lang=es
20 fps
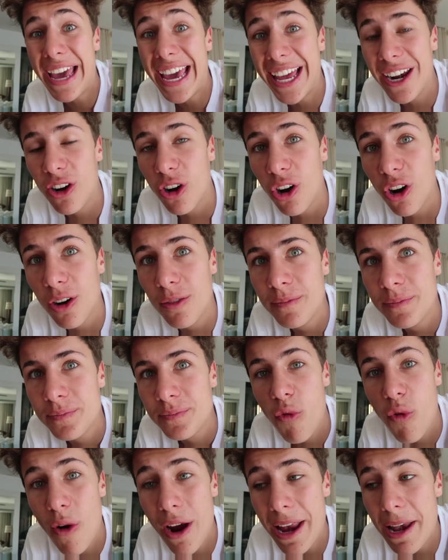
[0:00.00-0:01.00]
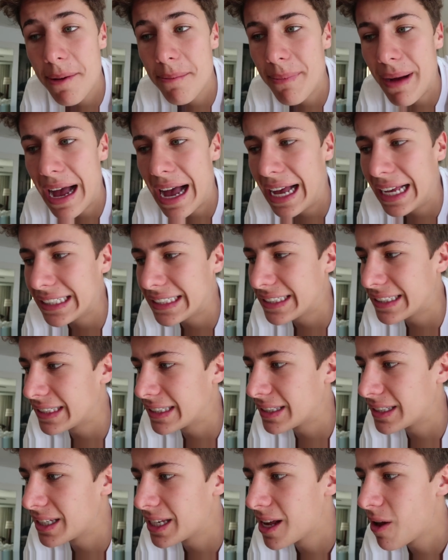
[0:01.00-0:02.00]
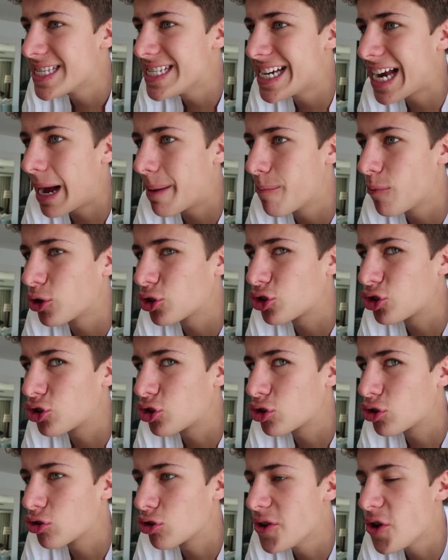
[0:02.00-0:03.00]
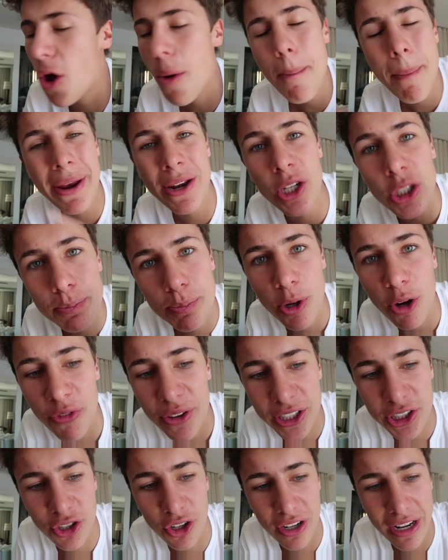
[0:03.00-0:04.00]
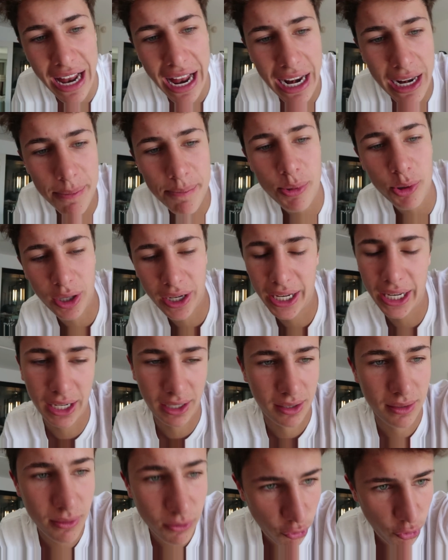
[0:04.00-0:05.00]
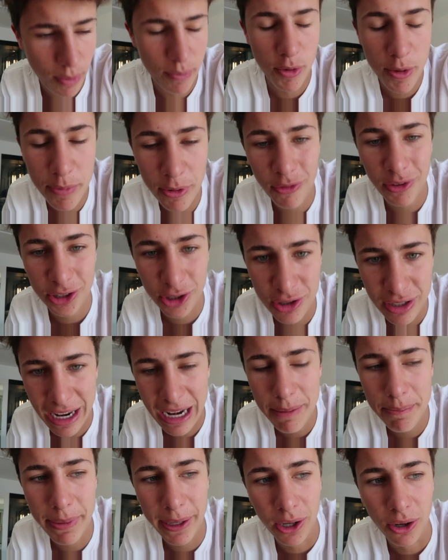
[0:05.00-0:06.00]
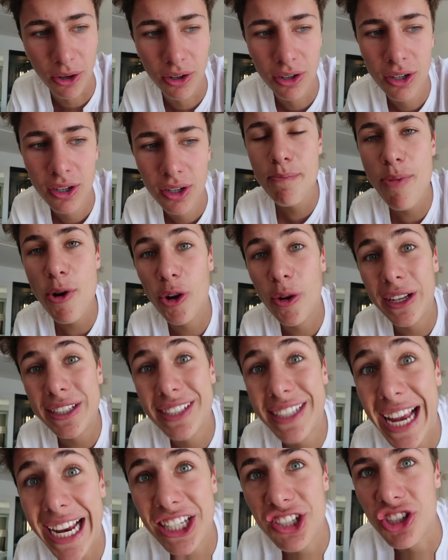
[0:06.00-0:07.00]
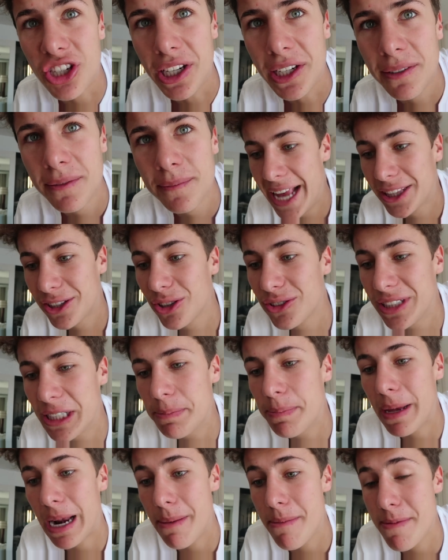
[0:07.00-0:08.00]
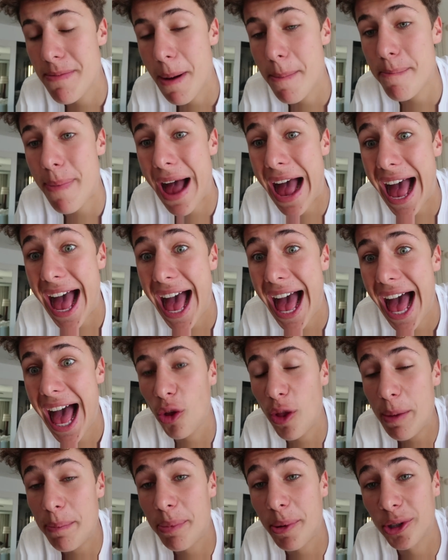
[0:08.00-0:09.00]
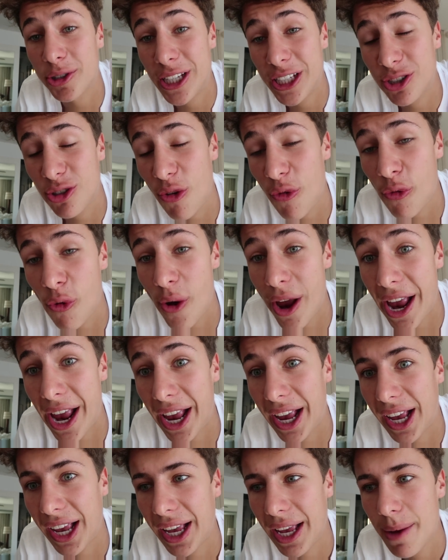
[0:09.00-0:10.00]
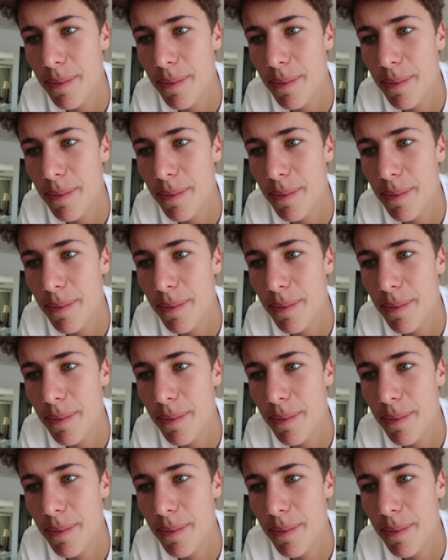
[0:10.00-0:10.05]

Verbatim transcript: Pero fue el más, digamos, no menos profesional Porque fue muy profesional, pero un poco sketchy. Entonces para mi papá todo el proceso fue